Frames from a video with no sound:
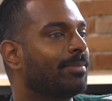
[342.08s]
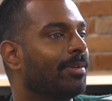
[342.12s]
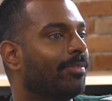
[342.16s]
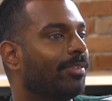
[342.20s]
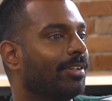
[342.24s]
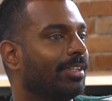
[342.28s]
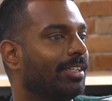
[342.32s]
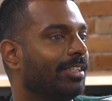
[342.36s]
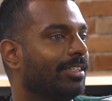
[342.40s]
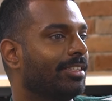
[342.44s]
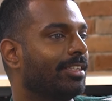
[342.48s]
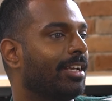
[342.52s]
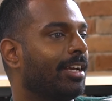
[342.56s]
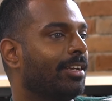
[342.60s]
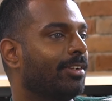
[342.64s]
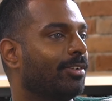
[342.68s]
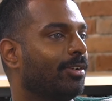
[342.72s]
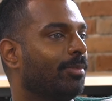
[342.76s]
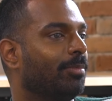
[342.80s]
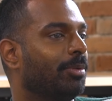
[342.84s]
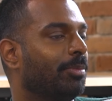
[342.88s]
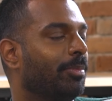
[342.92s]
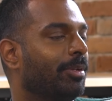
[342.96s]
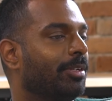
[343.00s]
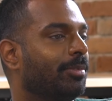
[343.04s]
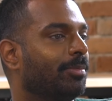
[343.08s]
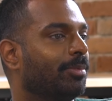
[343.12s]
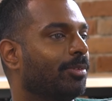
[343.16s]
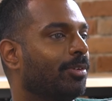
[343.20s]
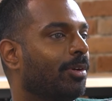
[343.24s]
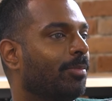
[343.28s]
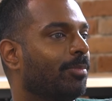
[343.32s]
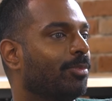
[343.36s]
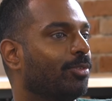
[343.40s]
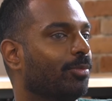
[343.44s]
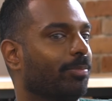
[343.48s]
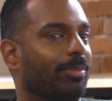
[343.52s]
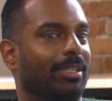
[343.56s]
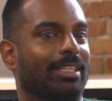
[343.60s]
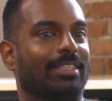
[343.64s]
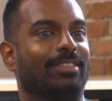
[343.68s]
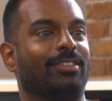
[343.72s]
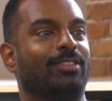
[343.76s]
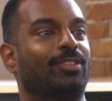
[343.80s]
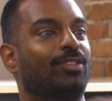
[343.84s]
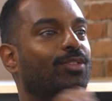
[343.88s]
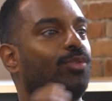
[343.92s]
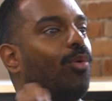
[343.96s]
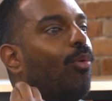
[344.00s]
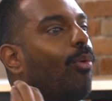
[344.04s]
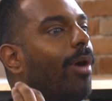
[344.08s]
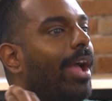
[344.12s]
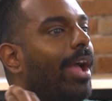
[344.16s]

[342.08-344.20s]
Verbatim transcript: Mal, wenn ich keine Komplimente bekomme, so bin ich so